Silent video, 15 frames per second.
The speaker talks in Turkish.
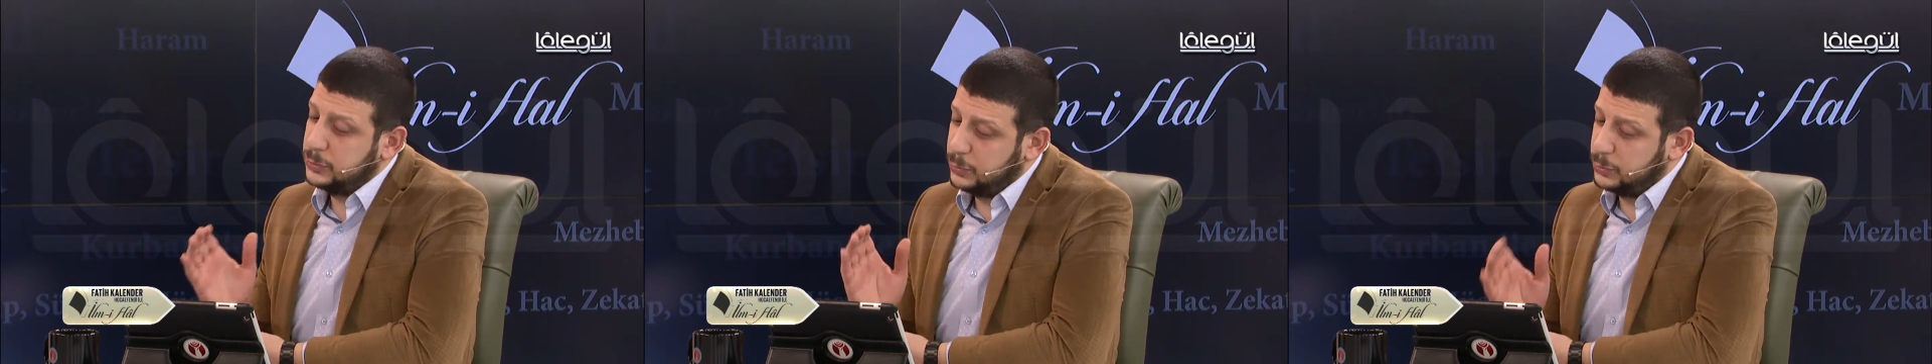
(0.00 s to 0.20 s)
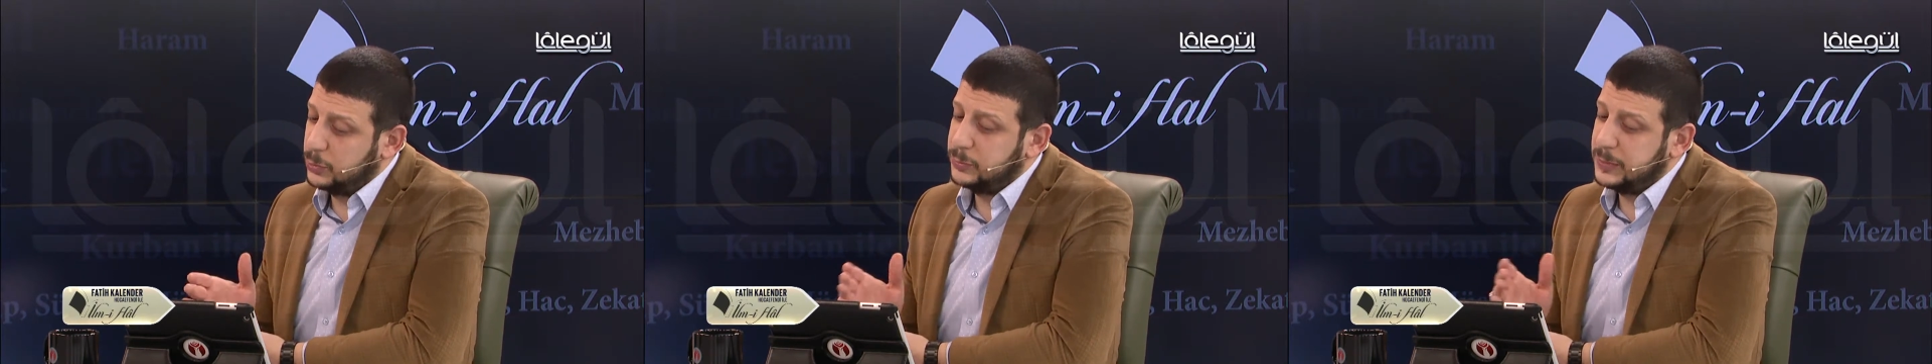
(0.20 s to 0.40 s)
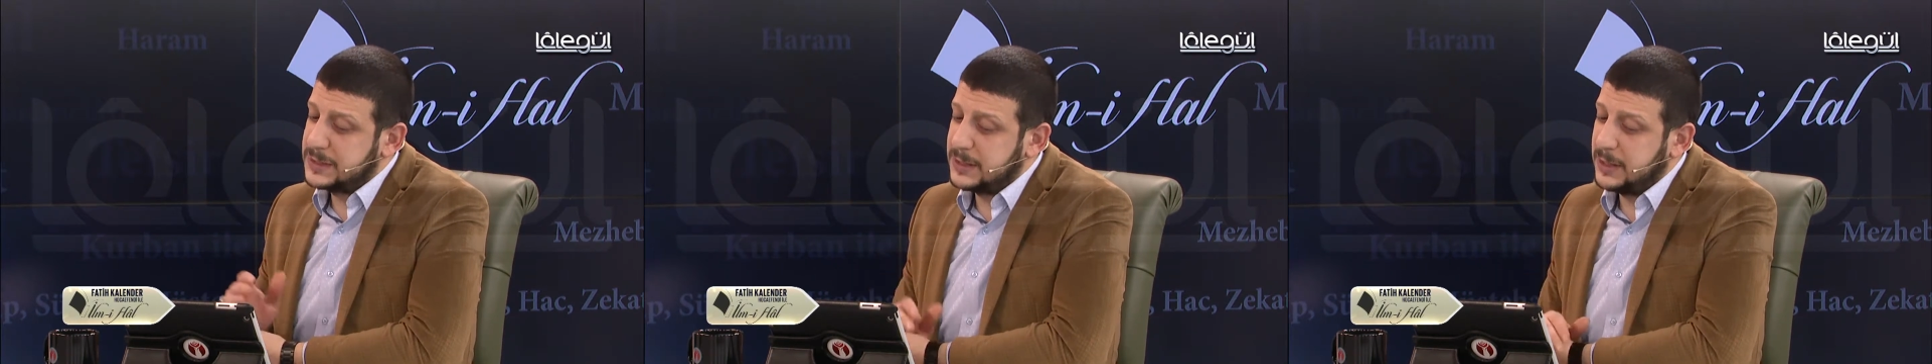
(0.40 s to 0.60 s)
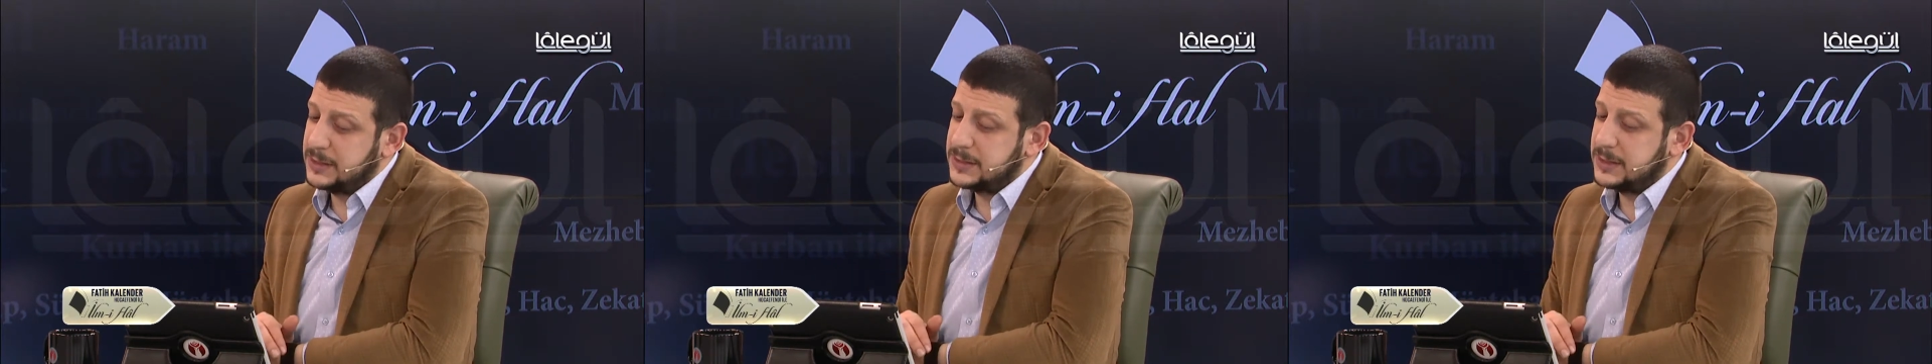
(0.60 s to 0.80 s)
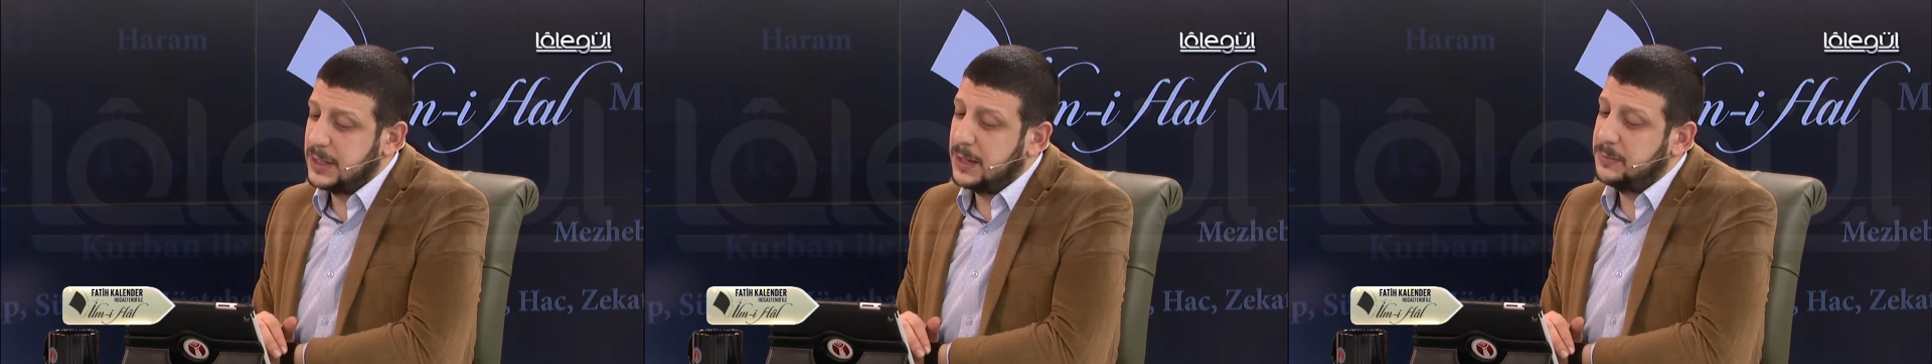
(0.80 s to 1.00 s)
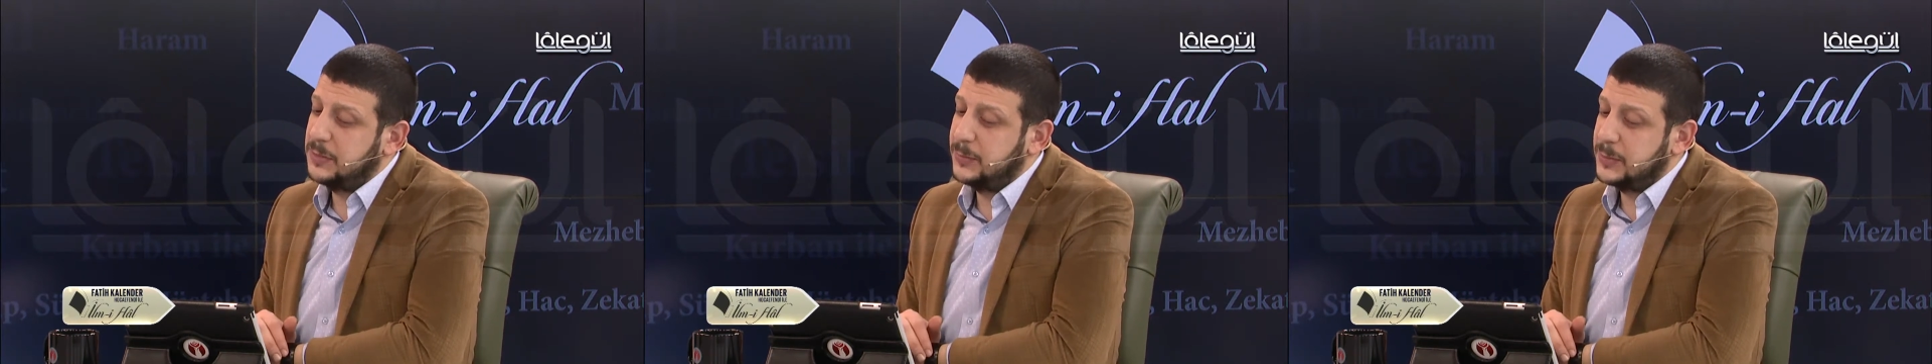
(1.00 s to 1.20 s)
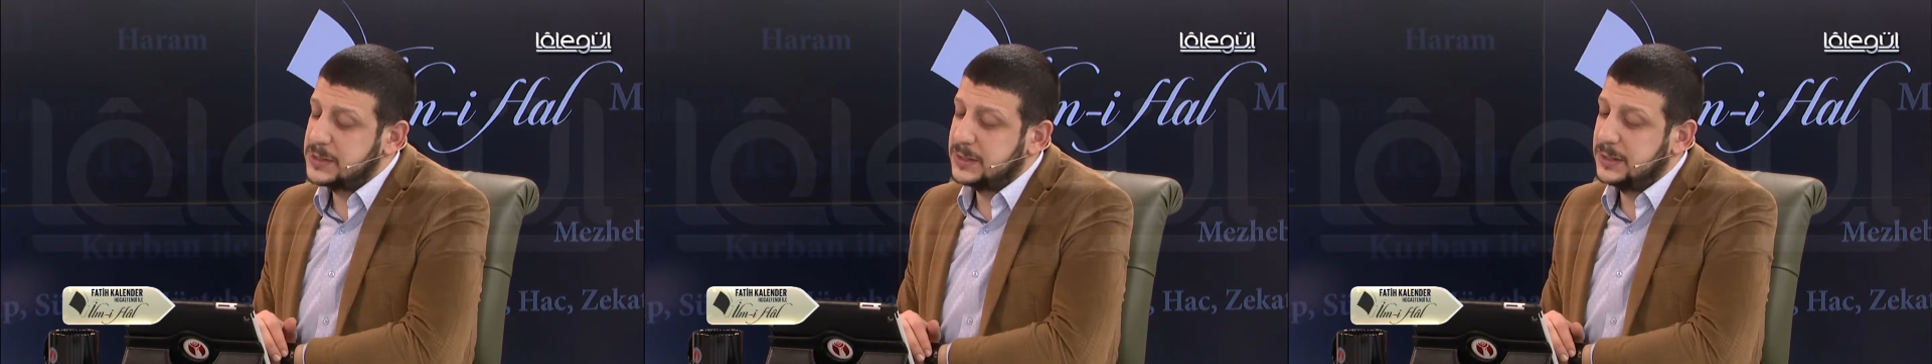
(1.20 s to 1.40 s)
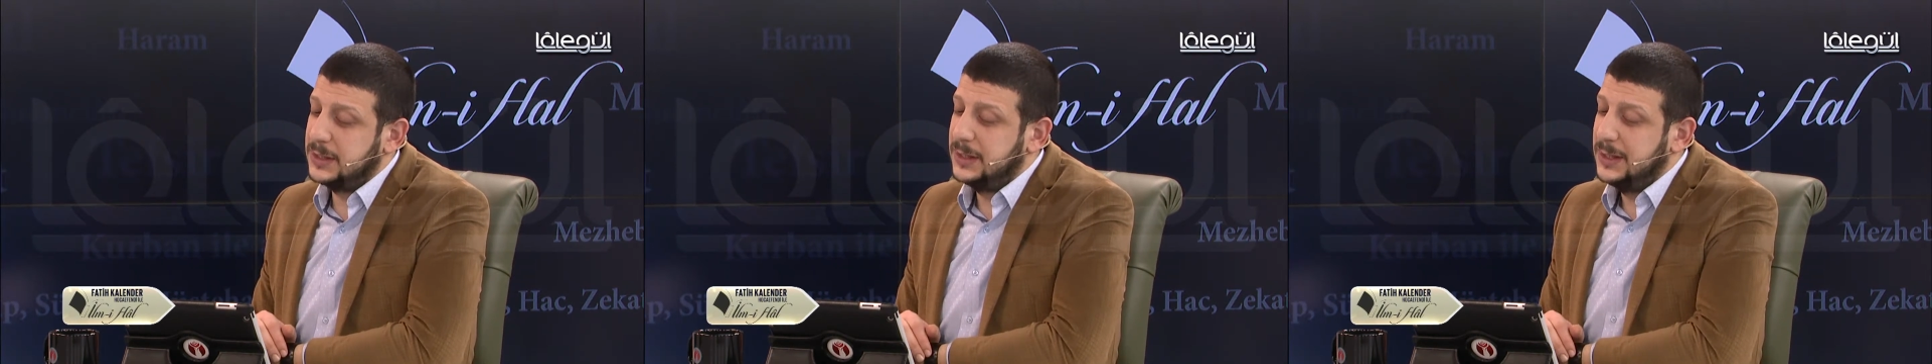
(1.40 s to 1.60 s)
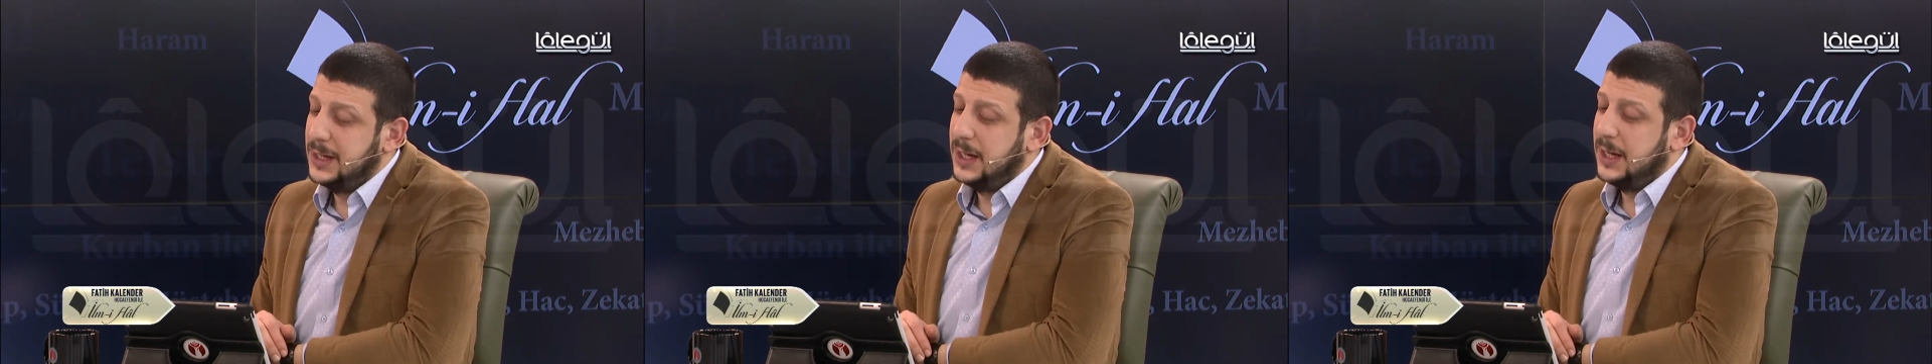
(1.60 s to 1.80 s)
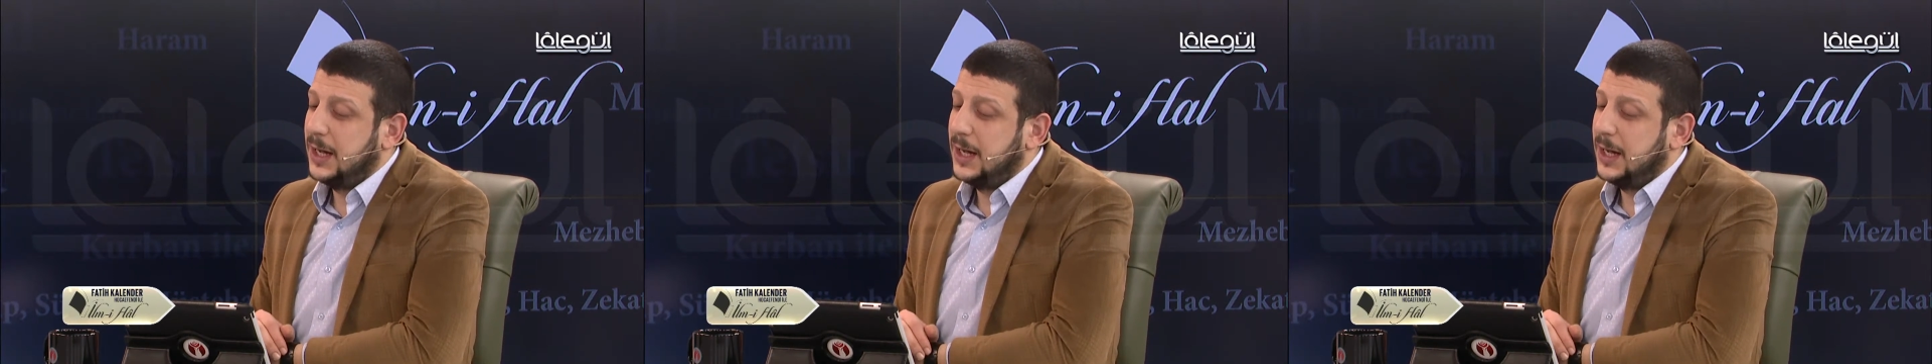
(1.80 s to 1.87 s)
Gurur meselesi yapmamasını,